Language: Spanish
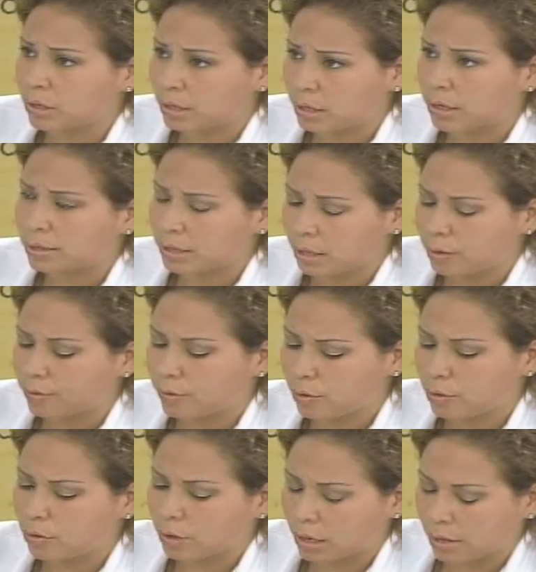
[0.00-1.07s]
eh, el
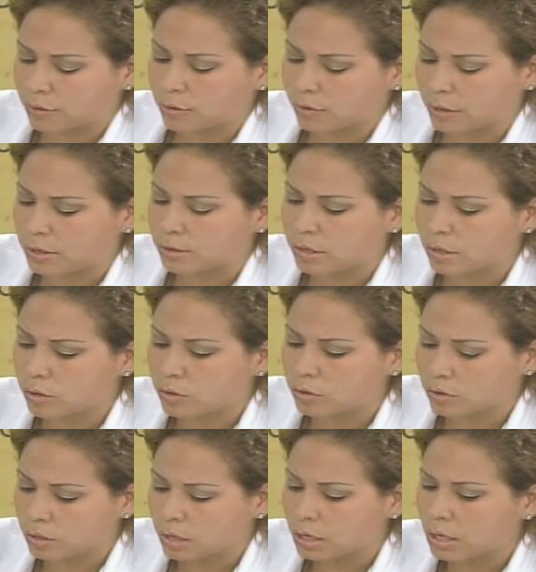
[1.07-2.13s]
teléfono que has ofrecido,
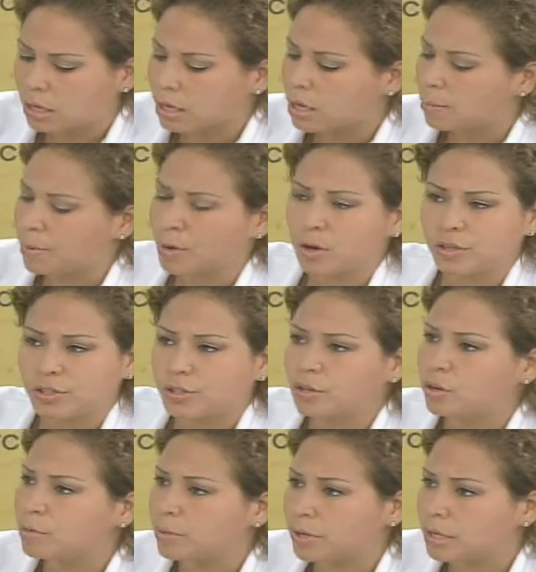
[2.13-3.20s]
sí, pero el
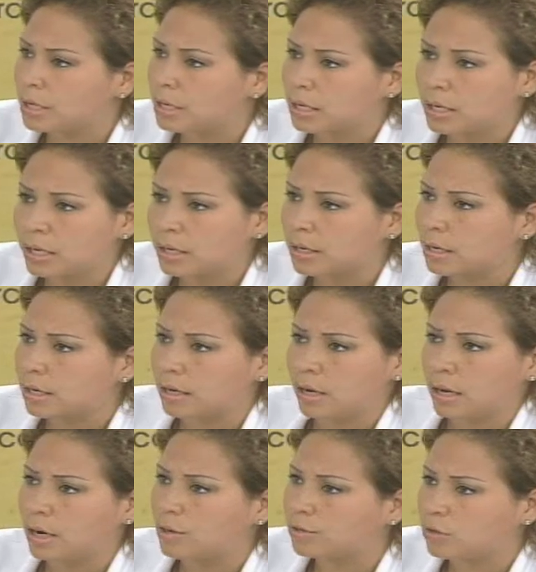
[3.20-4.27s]
chico puede ir,
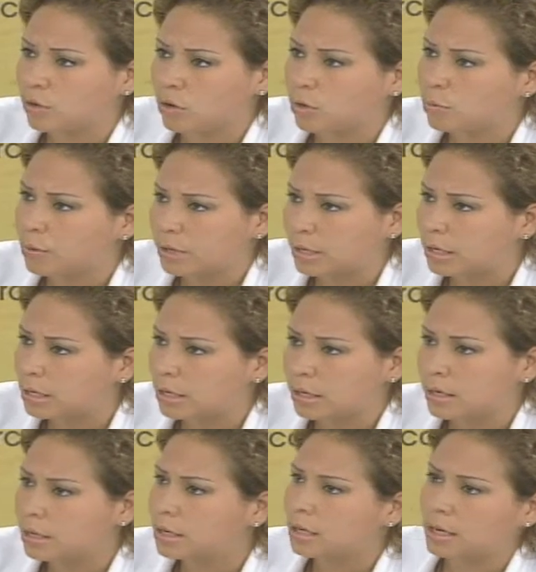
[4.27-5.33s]
él solo puede
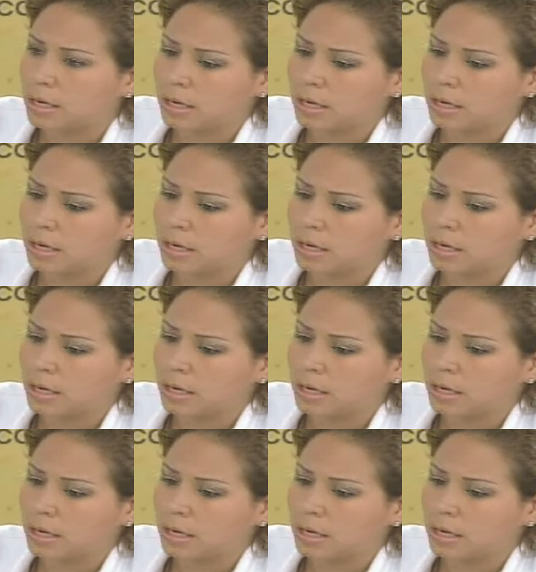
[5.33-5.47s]
ir